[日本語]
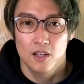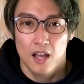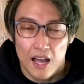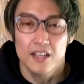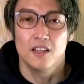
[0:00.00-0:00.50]

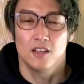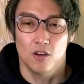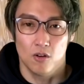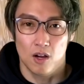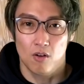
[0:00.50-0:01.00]
はい、今
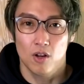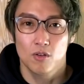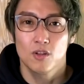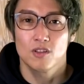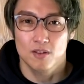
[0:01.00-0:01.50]
日はこんな
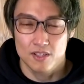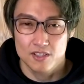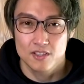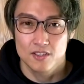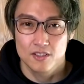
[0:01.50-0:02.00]
ところでございます。